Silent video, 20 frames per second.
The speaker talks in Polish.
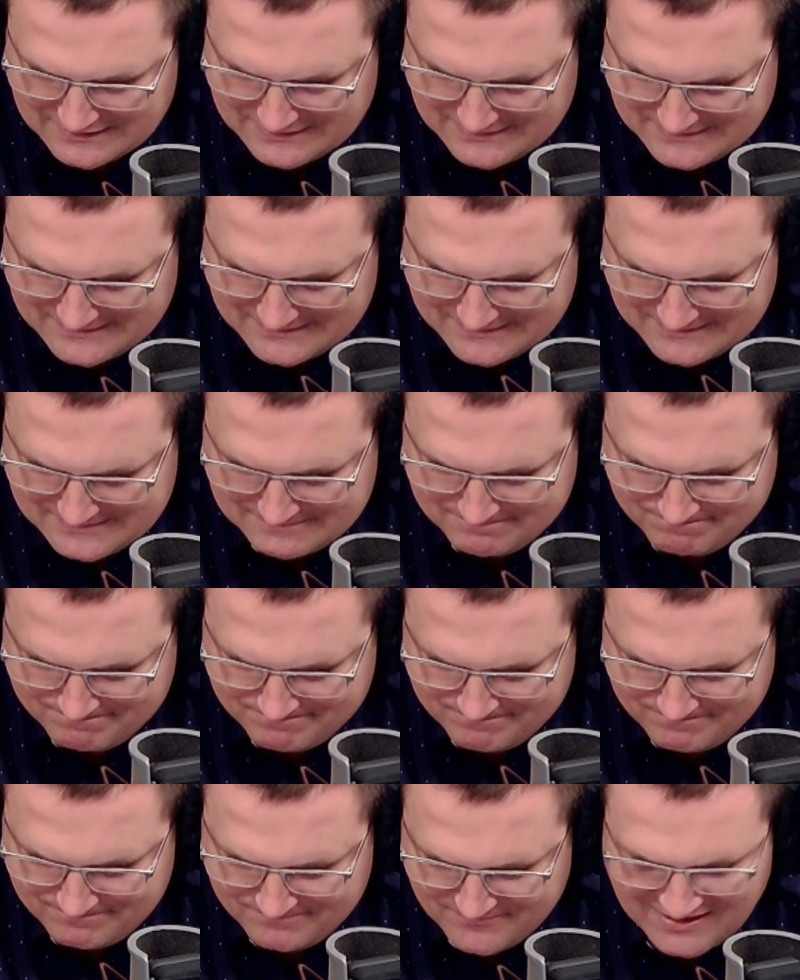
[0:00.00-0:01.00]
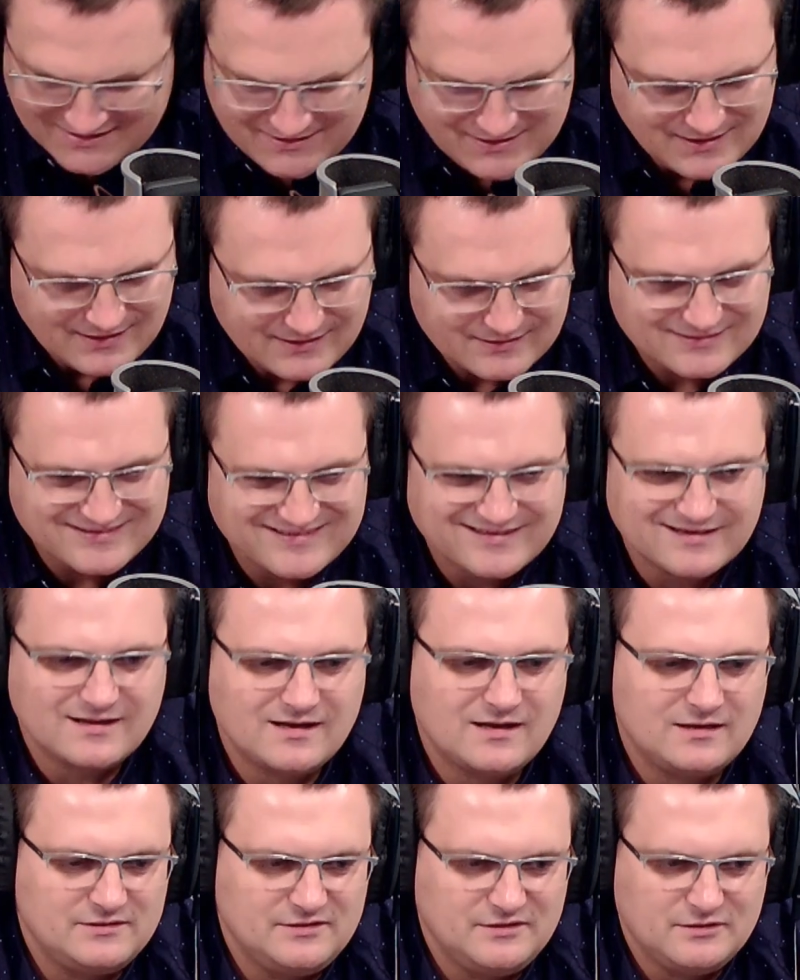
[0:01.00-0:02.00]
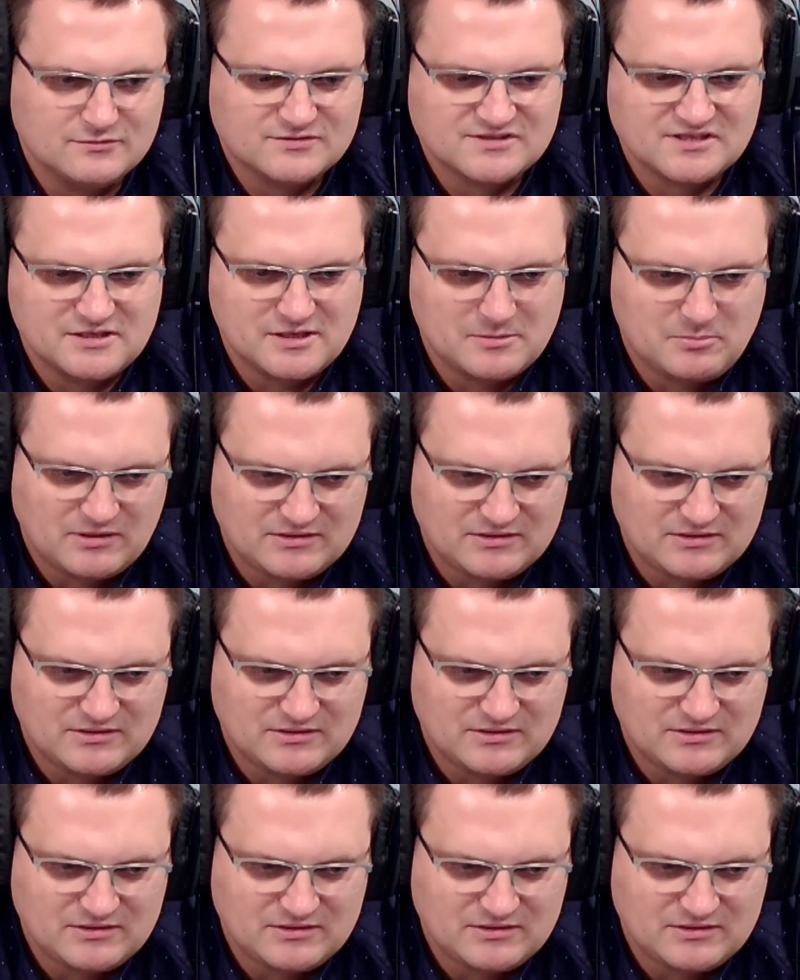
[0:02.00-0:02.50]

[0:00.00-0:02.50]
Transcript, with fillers: y, na ile realnie ocenia